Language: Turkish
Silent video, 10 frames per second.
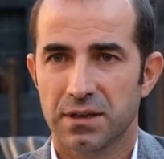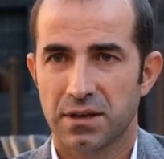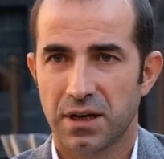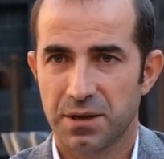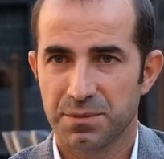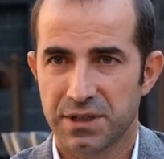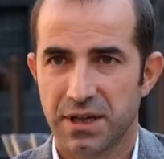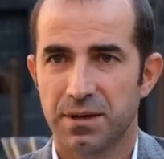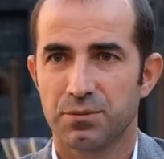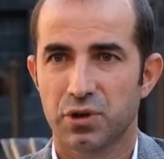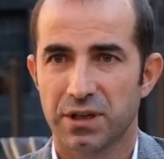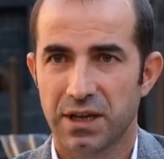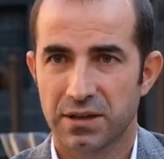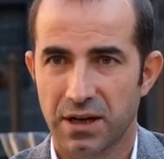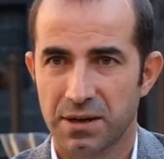tarihimizde,
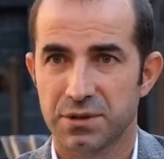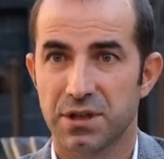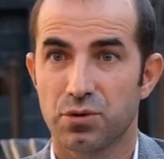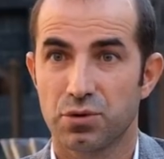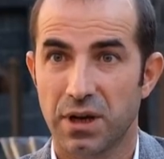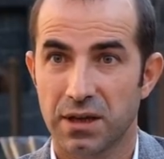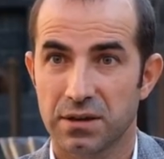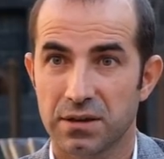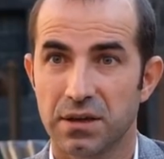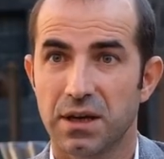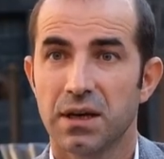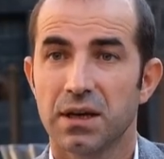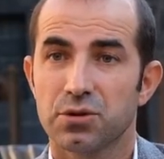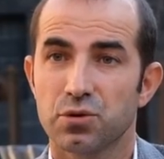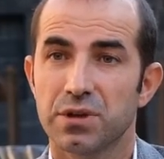mücadele tarihimizde, Kürt halkının
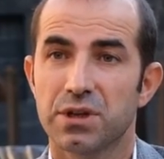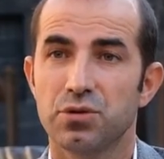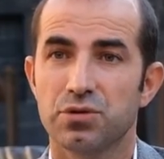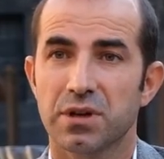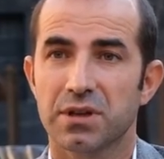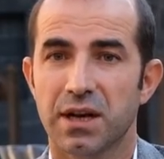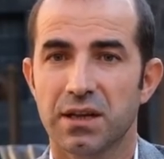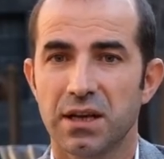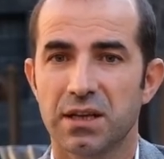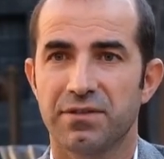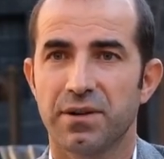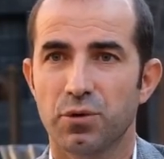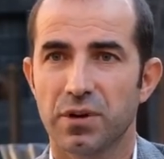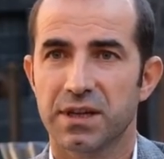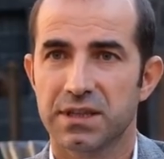son 200 yıllık tarihinde ilk defa bu
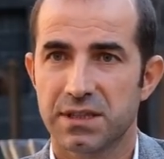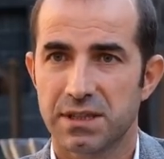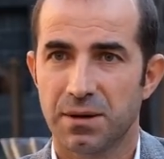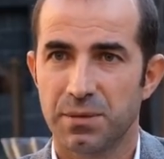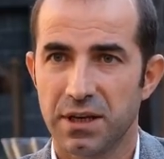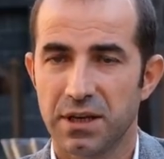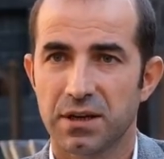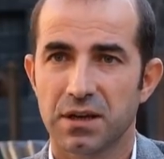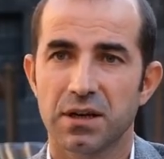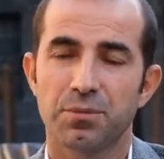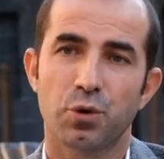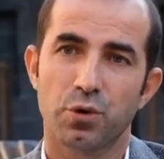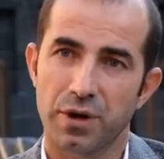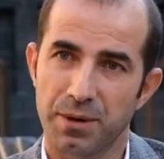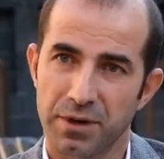kadar sistemli, e,
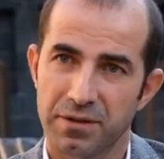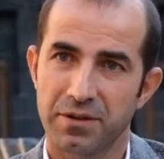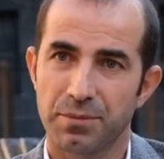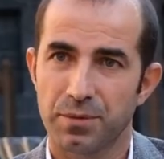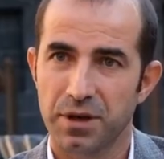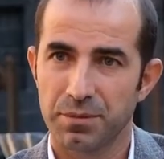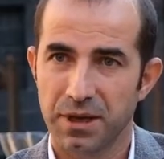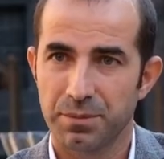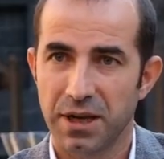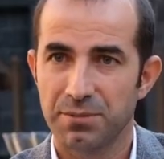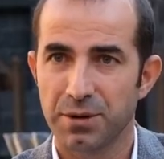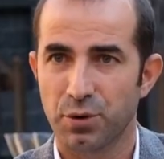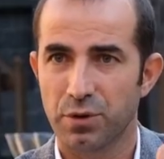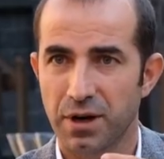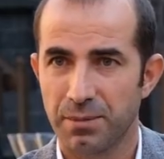programlı ve belli bir
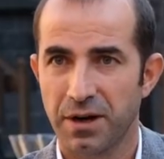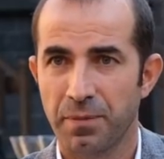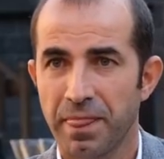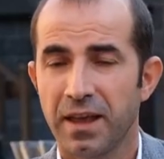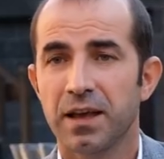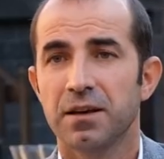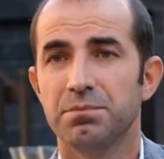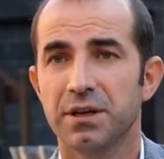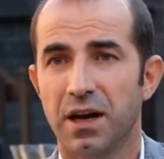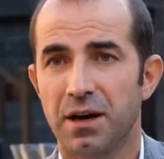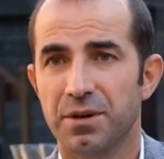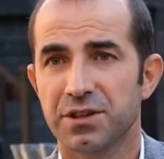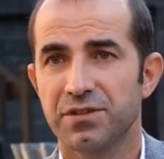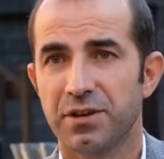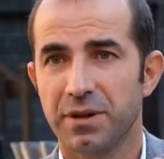programa, bir
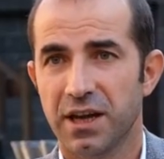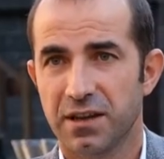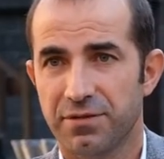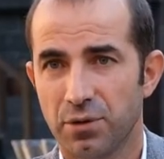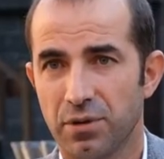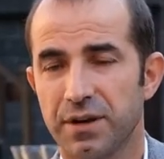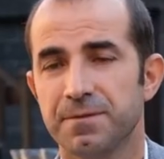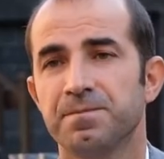amacı ve bir hedefi olan